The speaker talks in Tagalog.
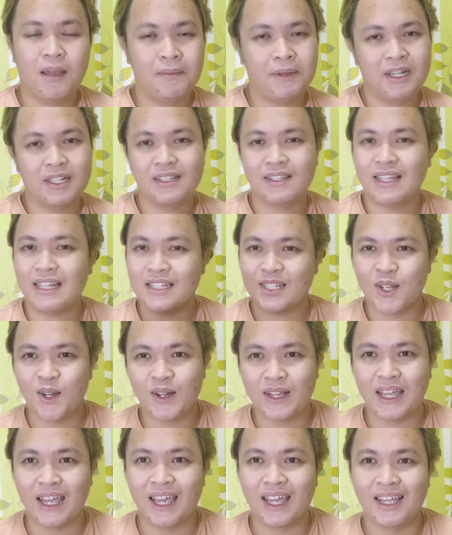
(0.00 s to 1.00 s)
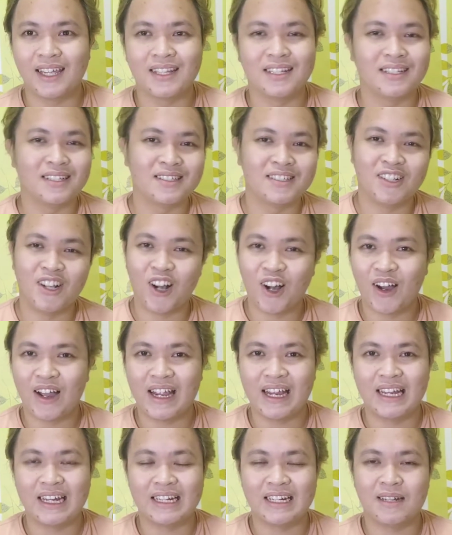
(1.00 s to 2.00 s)
I mean, that's okay.
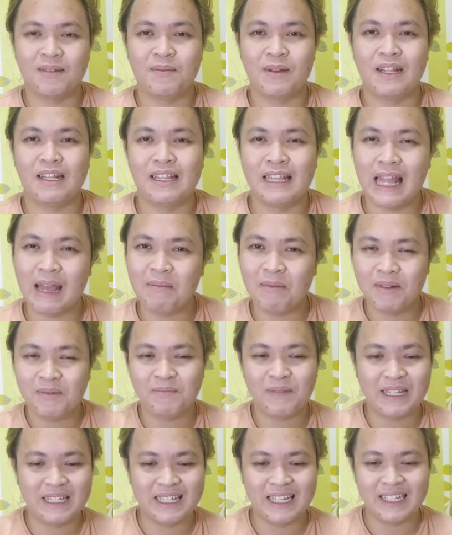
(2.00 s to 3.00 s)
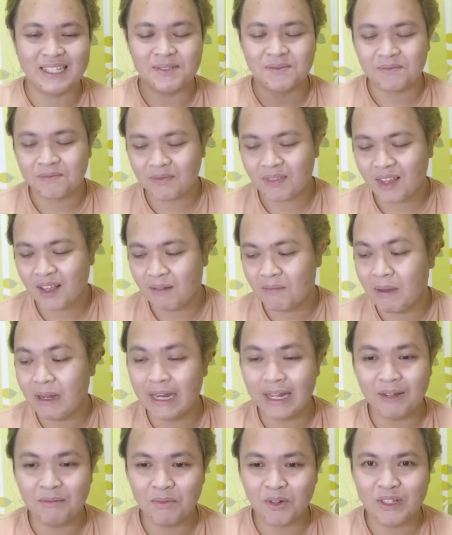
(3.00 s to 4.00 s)
Okay lang naman. Laban pa din.
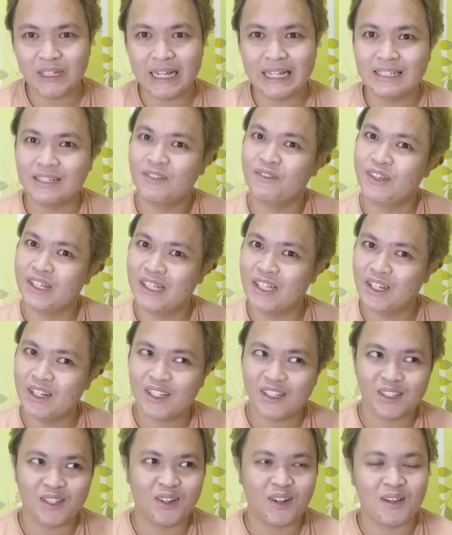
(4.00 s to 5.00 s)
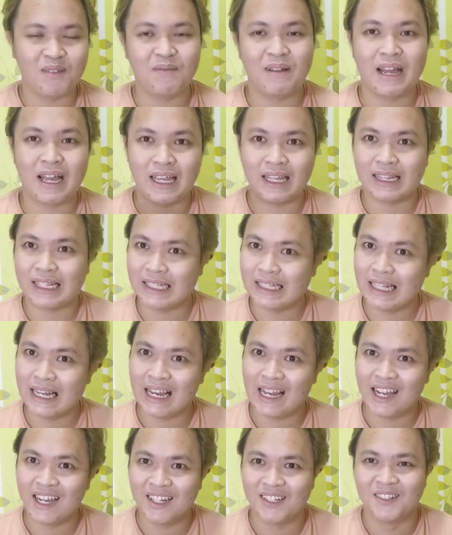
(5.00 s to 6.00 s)
Balay mo dahil sa review na to ay makita
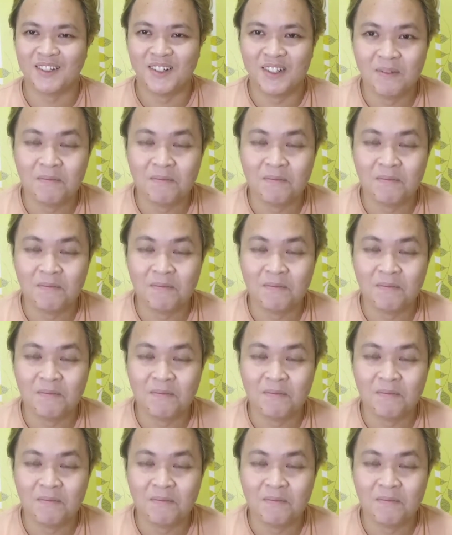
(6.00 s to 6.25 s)
nila ako.